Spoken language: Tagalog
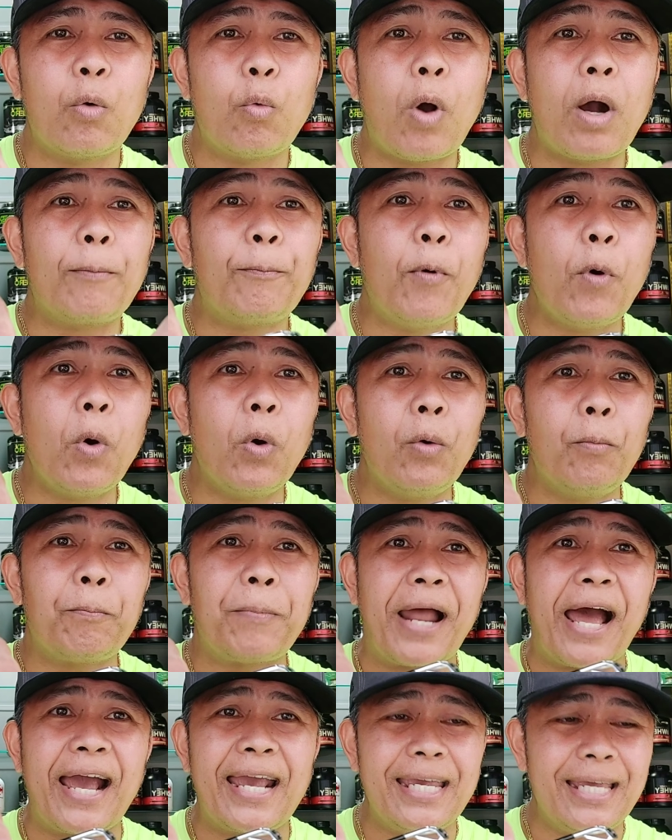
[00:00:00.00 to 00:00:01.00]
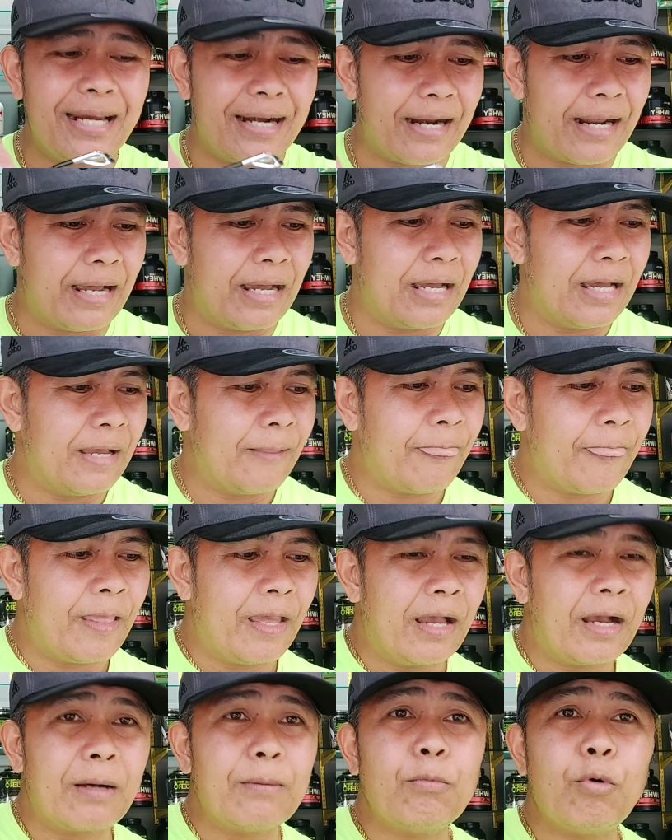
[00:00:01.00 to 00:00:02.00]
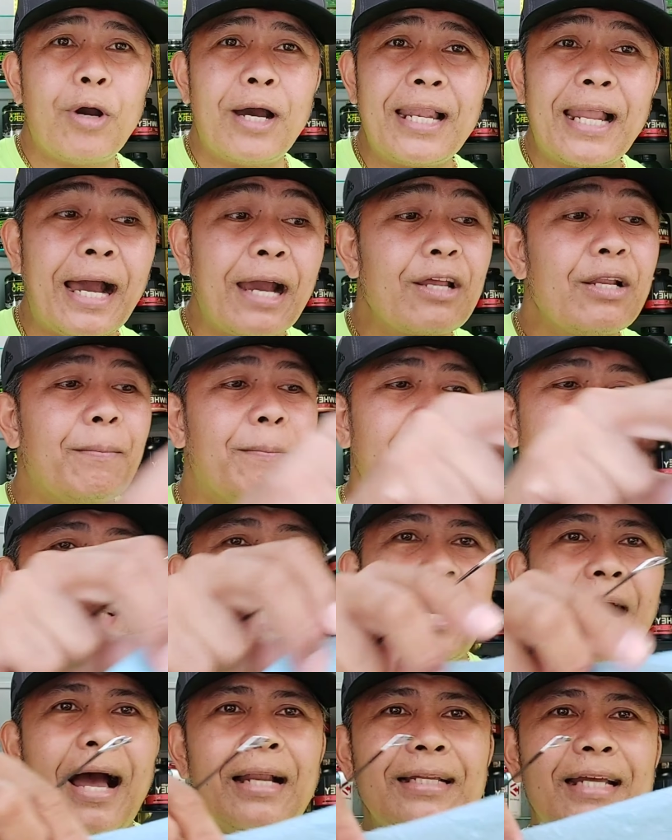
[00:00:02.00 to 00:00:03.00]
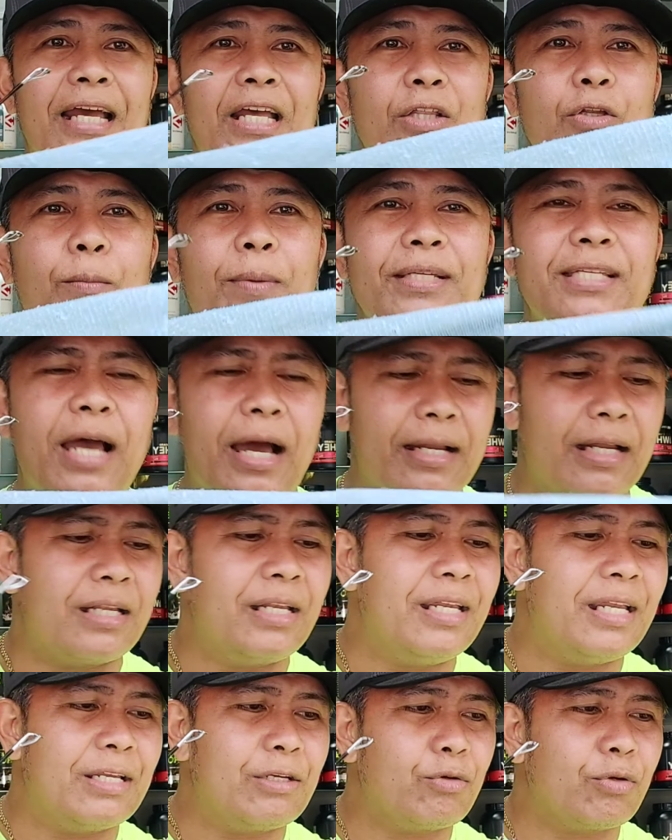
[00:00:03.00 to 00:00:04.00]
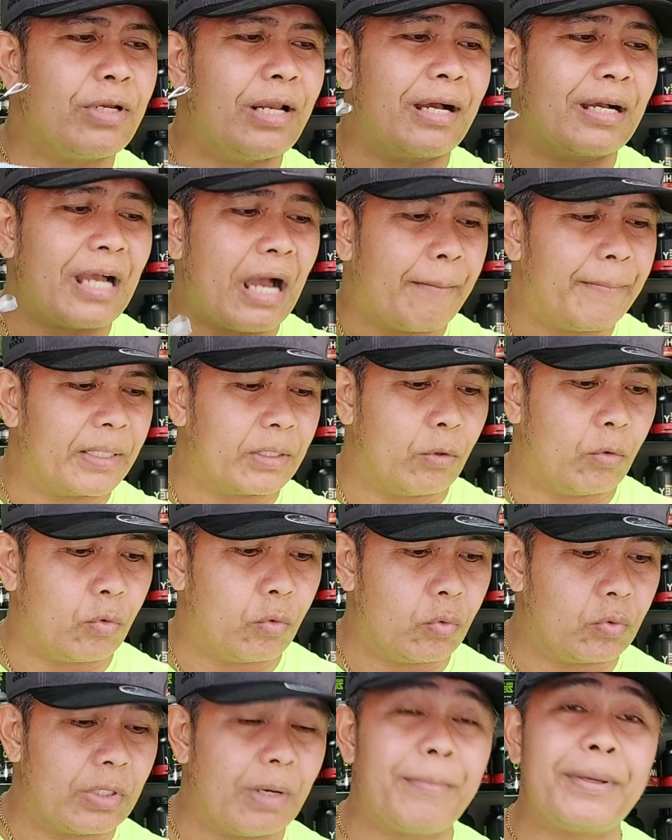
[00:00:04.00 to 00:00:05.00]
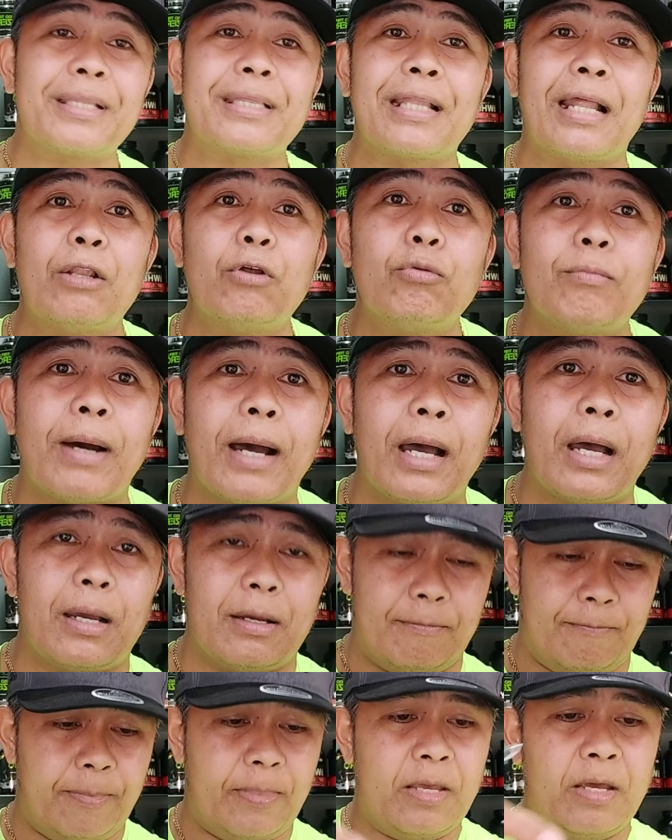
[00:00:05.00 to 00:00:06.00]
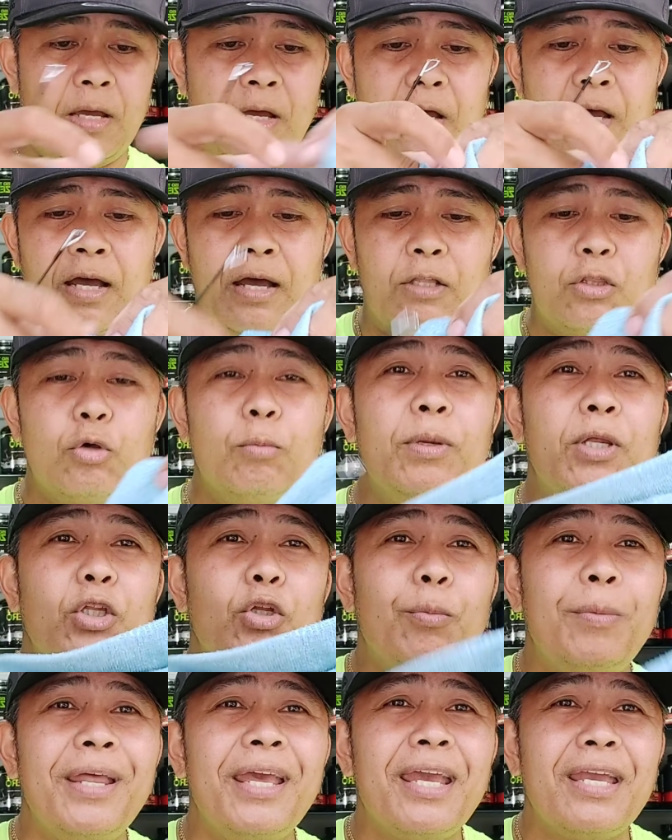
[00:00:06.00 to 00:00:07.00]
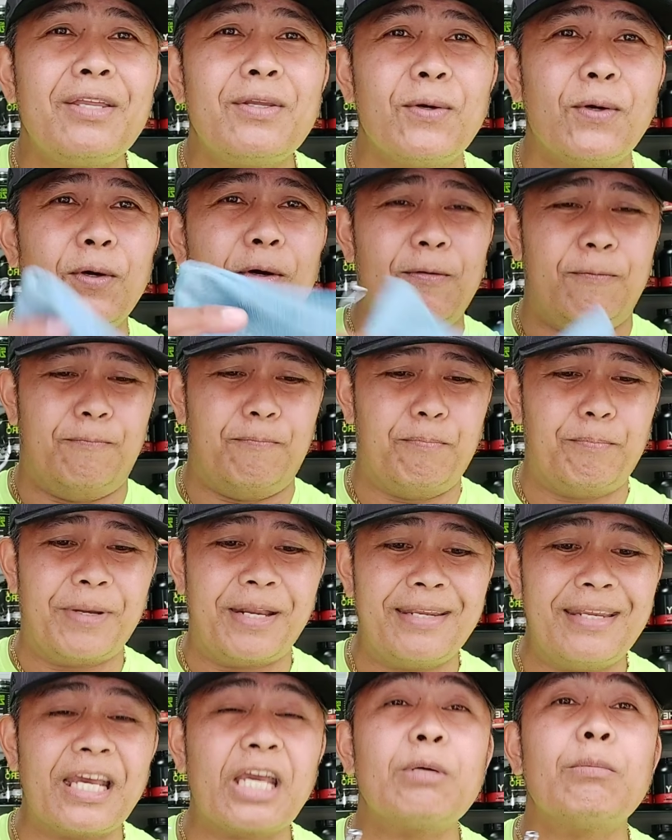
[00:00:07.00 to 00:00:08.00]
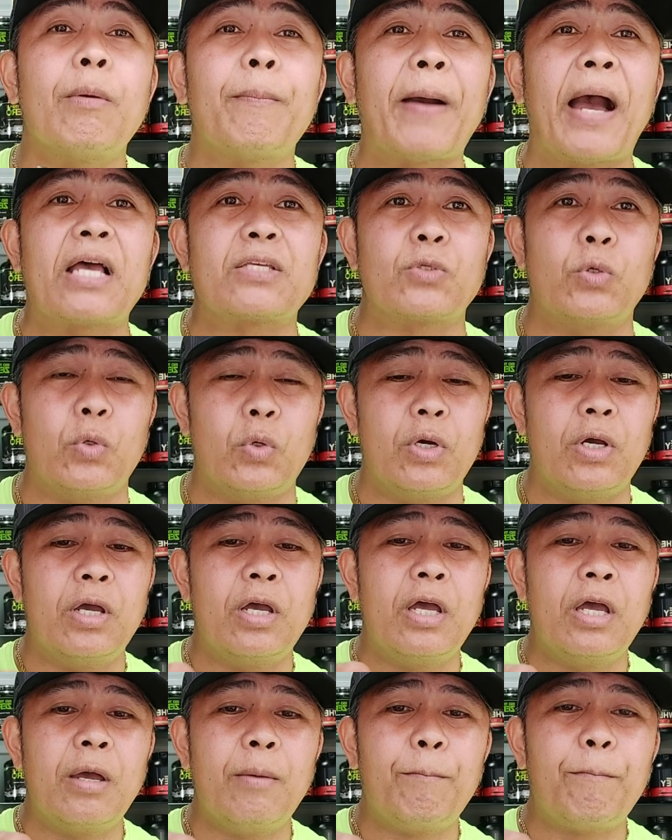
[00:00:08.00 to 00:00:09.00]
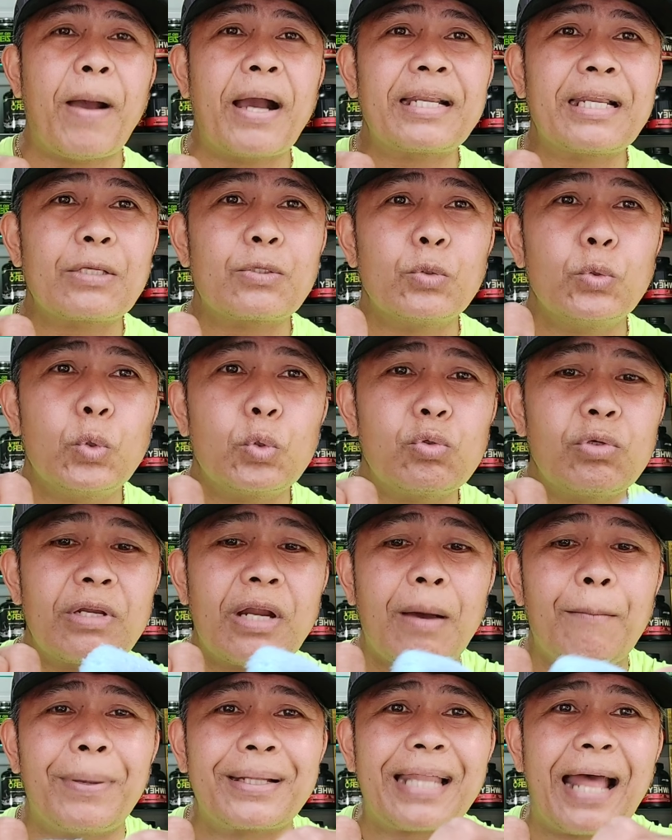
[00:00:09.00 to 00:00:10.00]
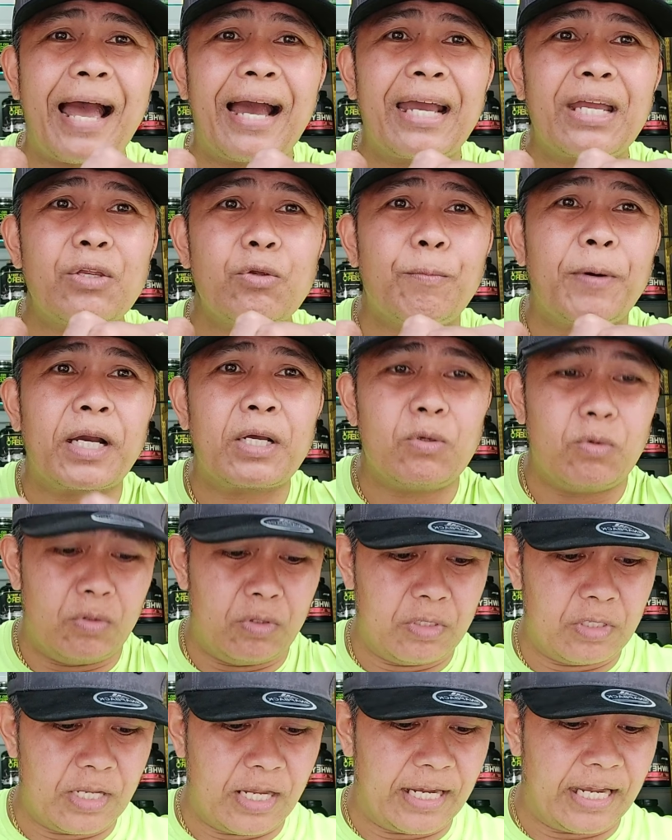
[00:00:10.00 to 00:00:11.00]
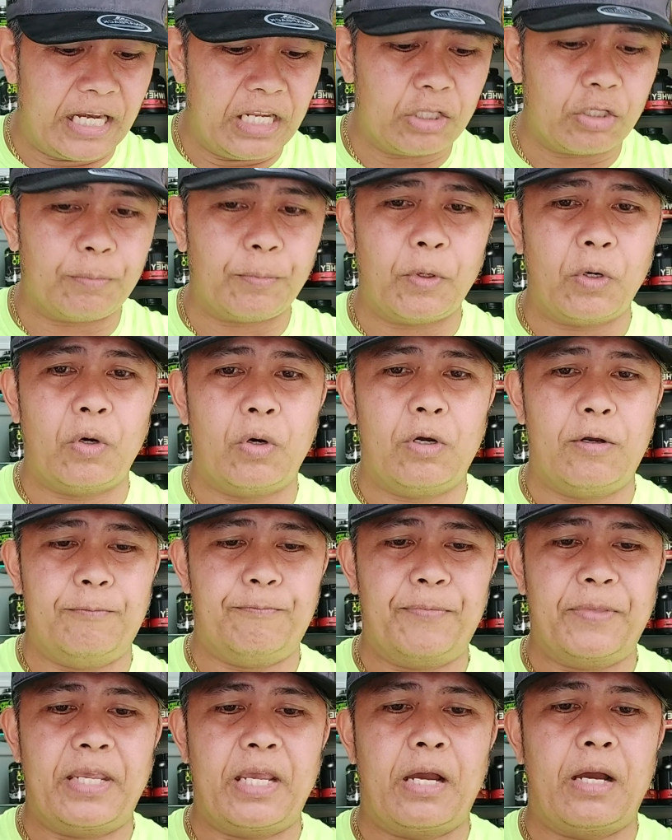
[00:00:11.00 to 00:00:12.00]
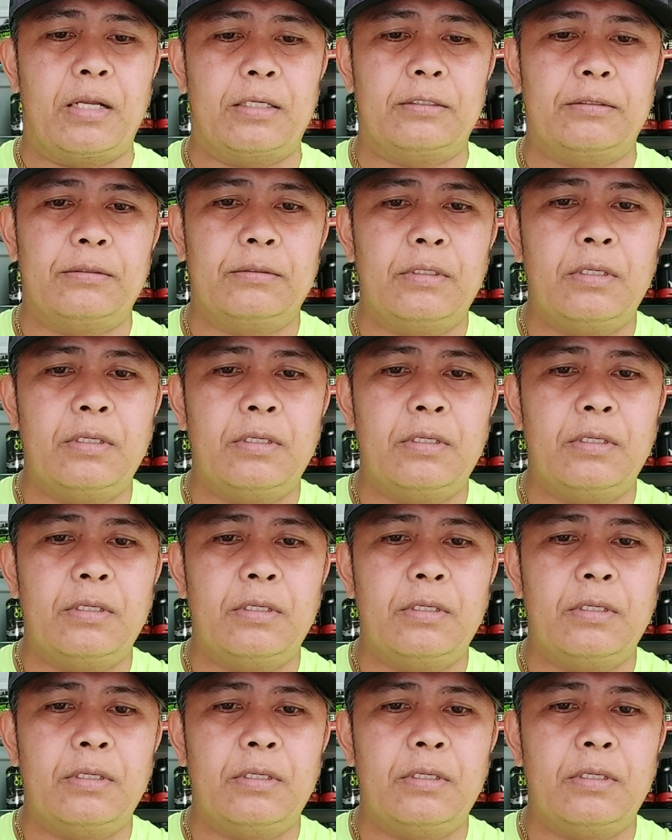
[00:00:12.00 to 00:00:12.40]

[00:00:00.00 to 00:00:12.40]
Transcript: wag pong ply. Kumuha lang kayo ng basahan, ganito basahan na hindi niyo ginagamit o damit na luma. Dubli-dublihin nyo para hindi kayo mapasok. Pag nasunog nyo na, batakin nyo pa ganun. Ganito po. Yan.